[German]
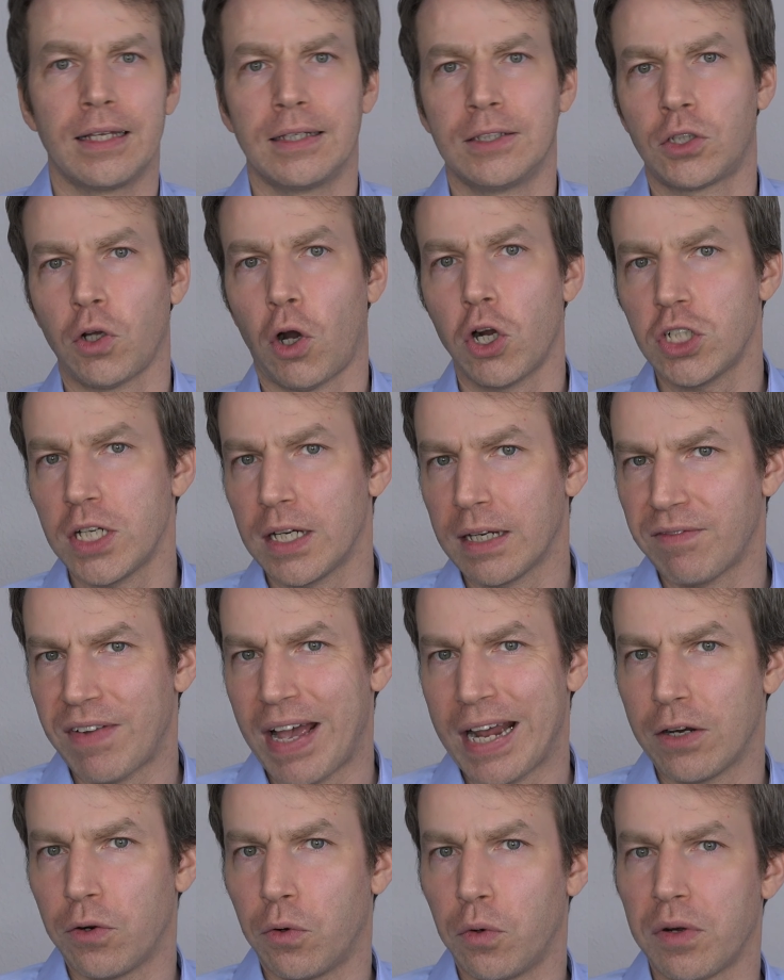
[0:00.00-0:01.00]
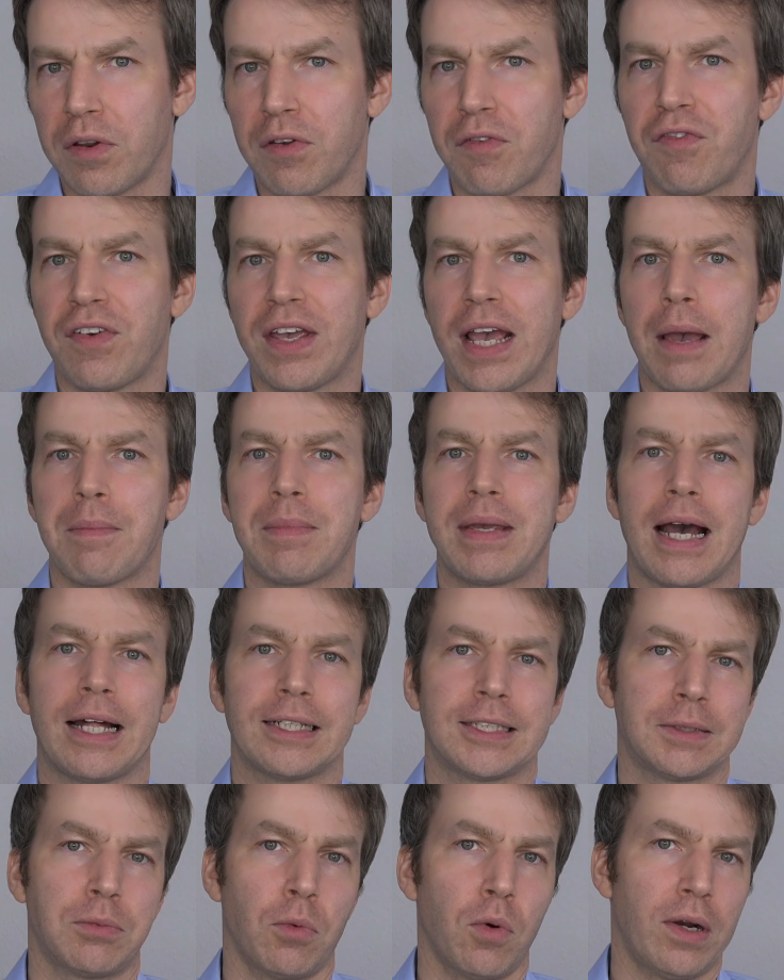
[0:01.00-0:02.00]
In Deutschland werden ungefähr im
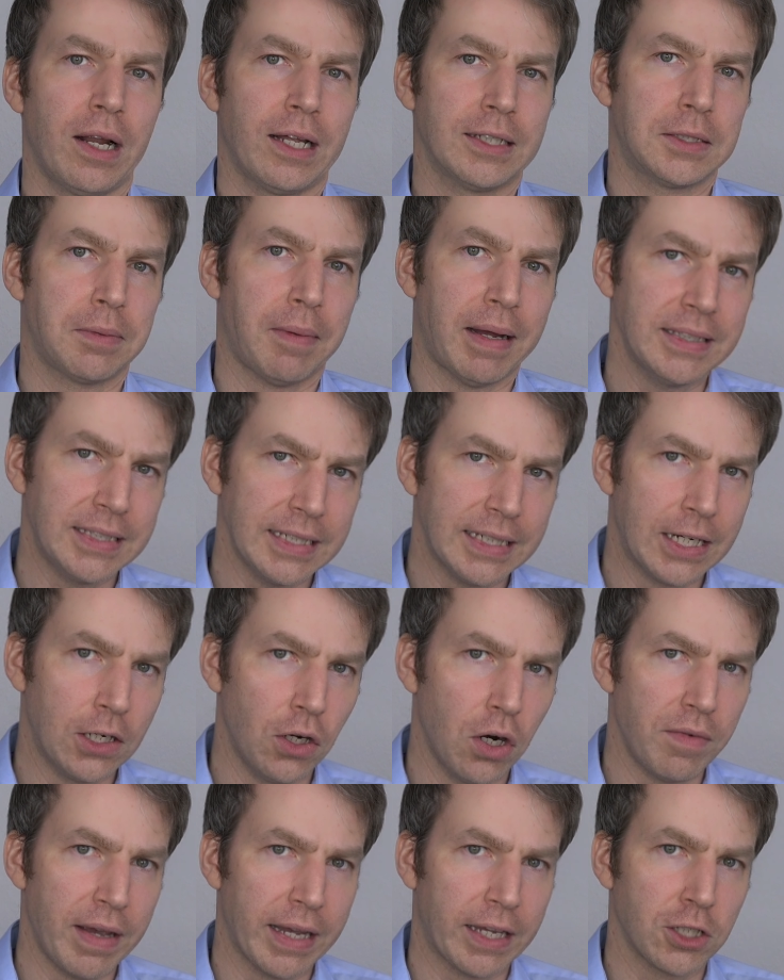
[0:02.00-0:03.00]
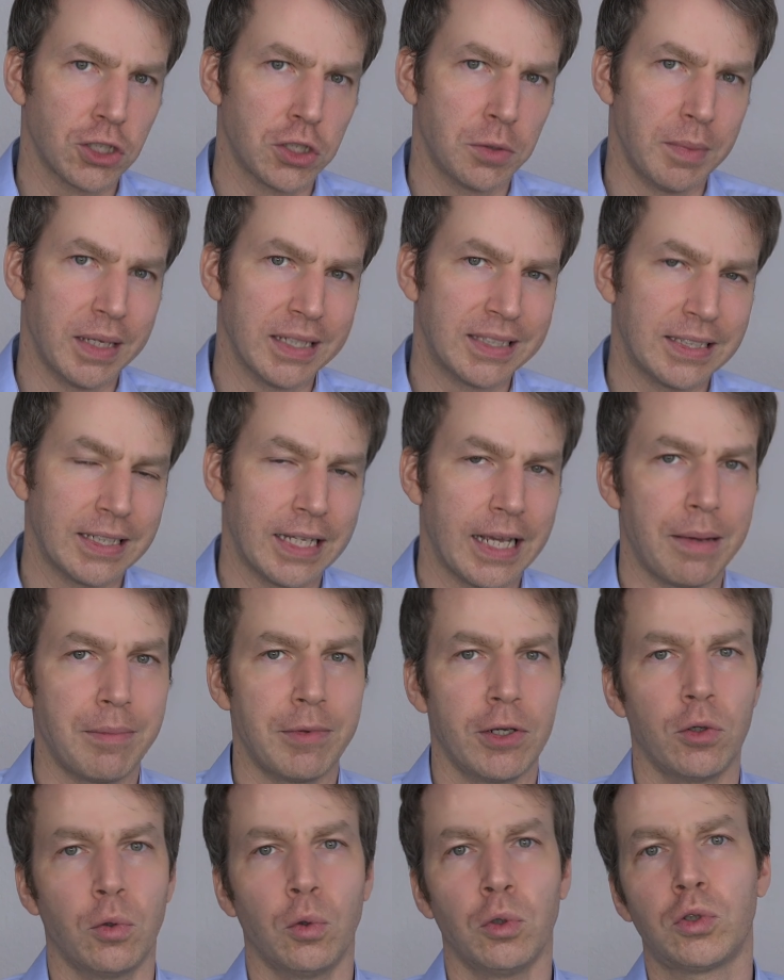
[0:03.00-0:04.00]
Jahr 220 Kilo weggeschmissen,
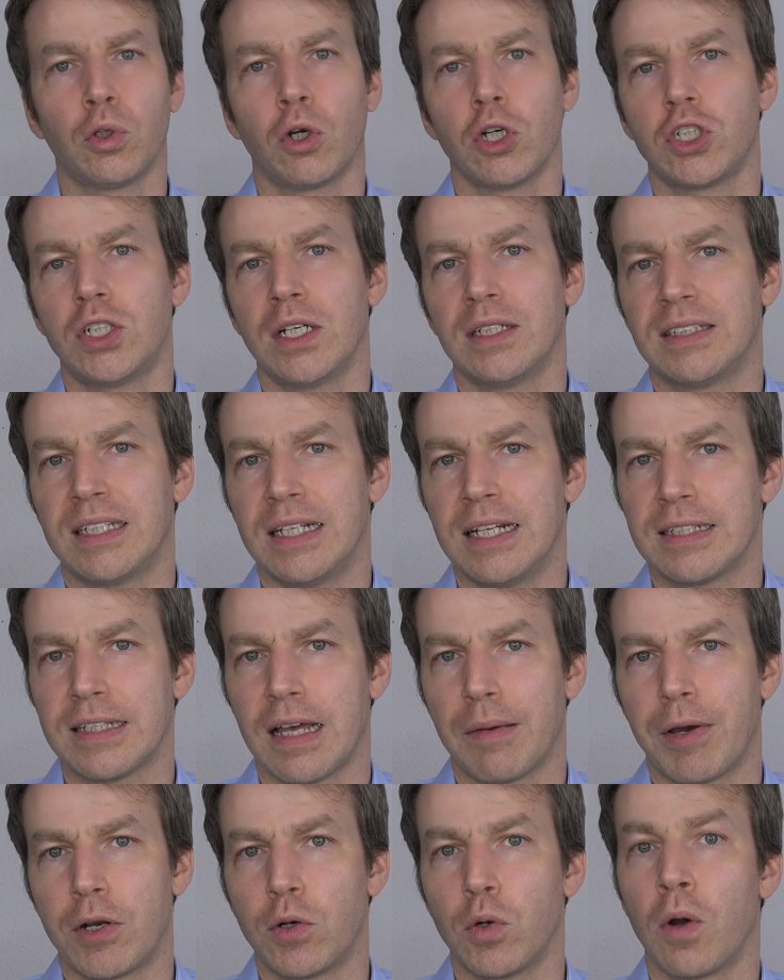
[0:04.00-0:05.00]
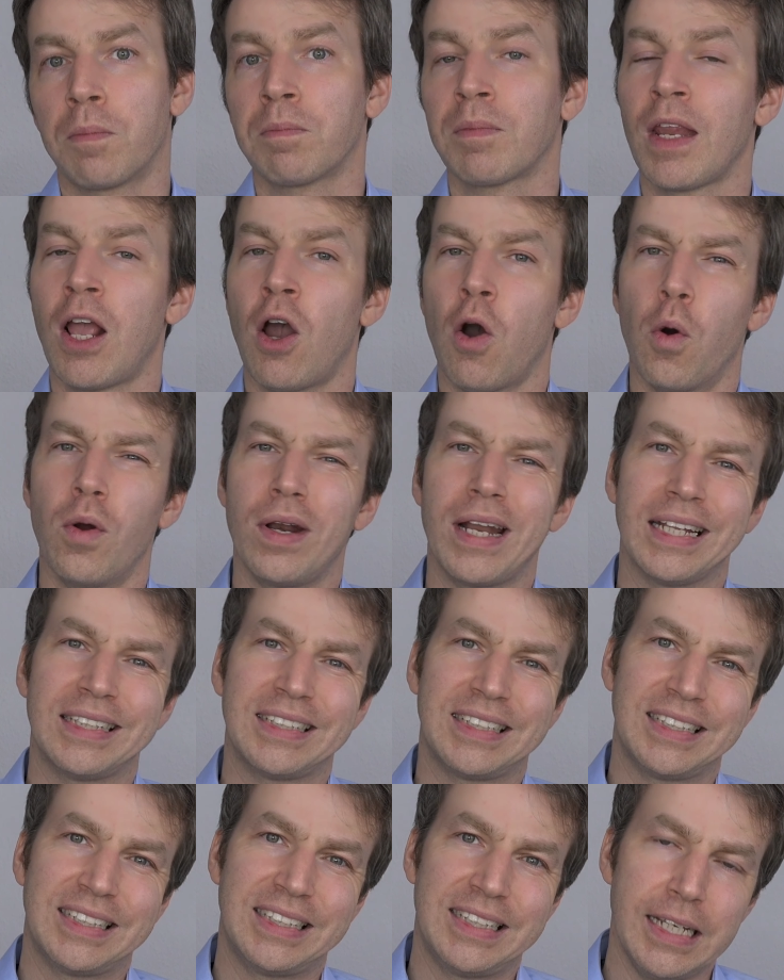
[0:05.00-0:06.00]
im EU-Durchschnitt sind es aber nur
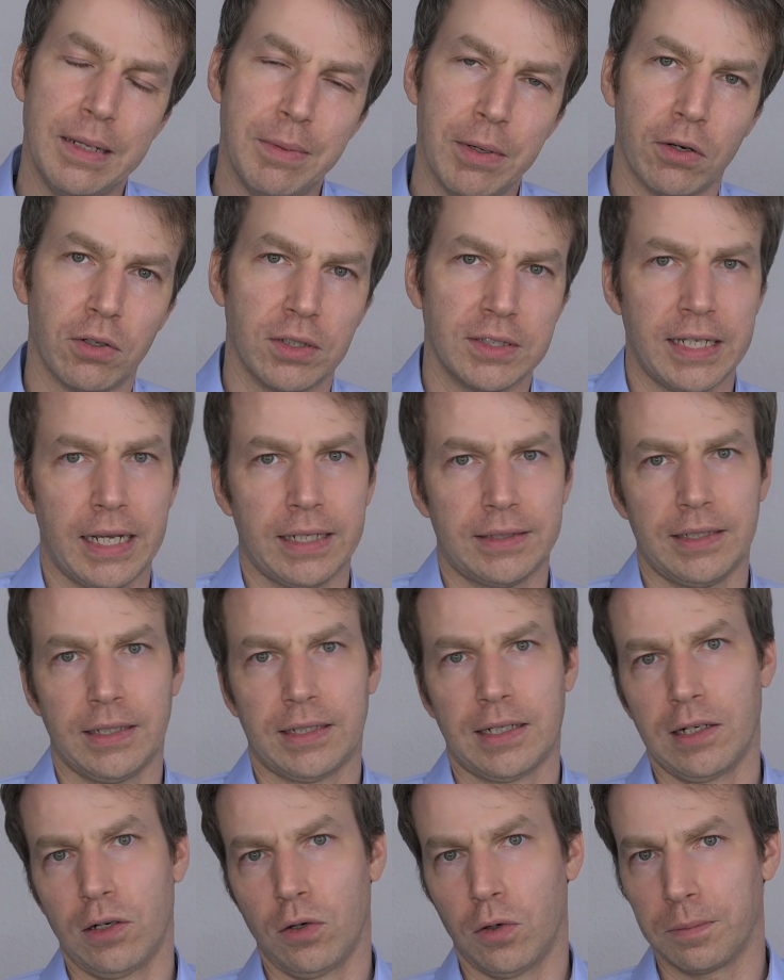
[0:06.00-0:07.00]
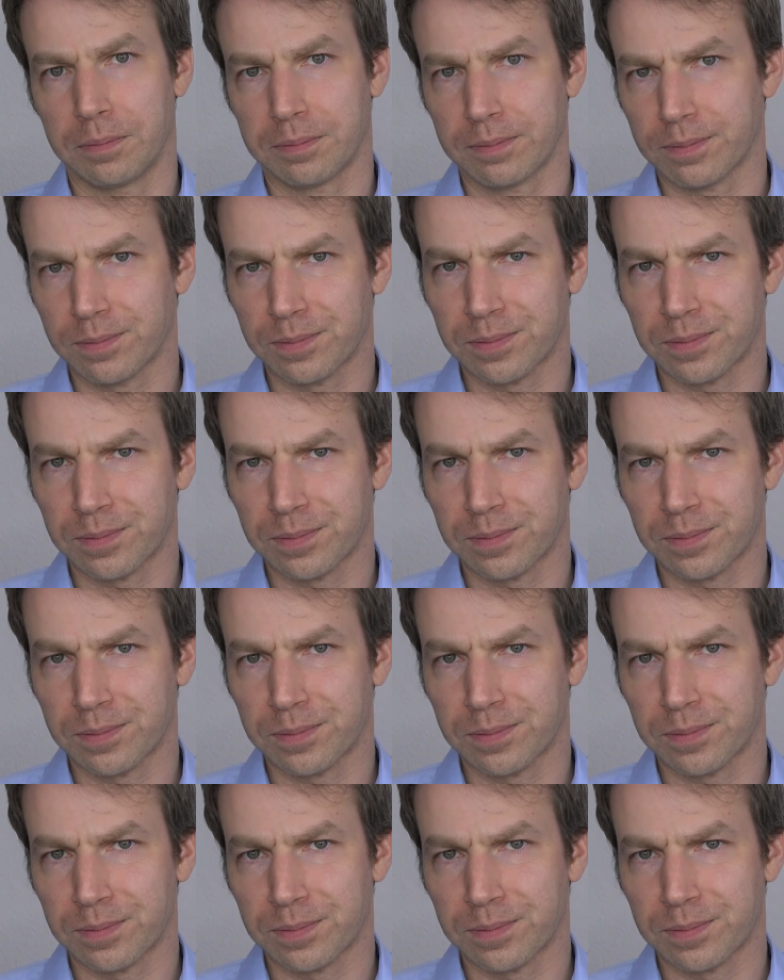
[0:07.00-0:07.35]
167 Kilo.